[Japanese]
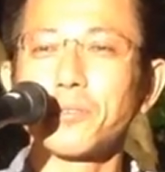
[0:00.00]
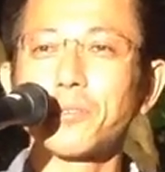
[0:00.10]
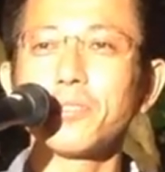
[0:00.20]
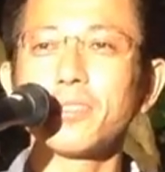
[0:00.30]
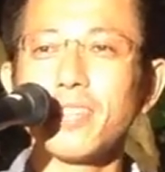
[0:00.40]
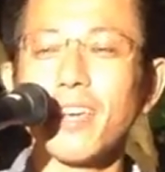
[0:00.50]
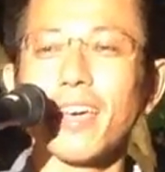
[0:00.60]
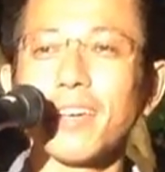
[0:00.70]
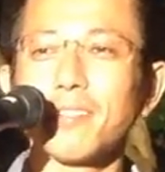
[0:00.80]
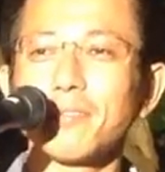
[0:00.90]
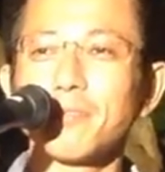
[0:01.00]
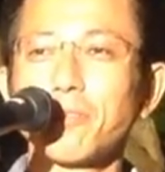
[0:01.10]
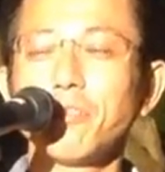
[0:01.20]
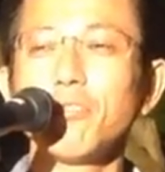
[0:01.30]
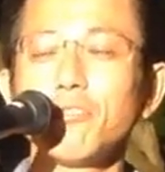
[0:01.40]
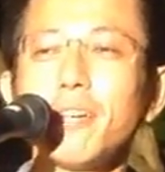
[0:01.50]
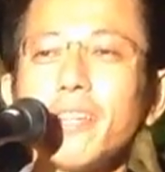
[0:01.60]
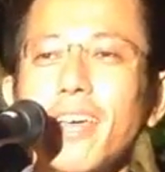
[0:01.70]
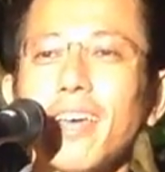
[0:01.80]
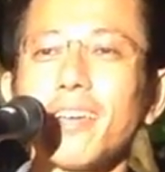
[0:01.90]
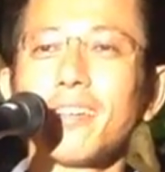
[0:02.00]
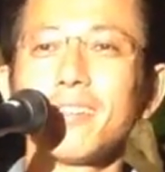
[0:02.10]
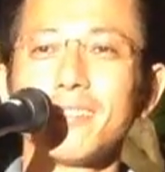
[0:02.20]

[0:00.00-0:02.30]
尽くして、その上で、